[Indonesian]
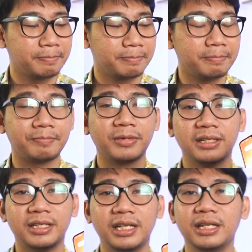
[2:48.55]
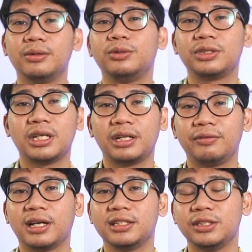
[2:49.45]
Hmm, jadi untuk
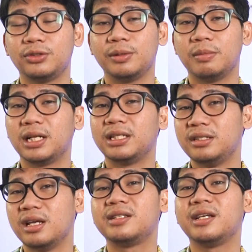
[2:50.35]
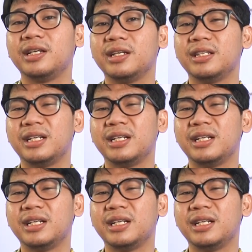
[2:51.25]
sertifikasi itu ibarat ijazah ya.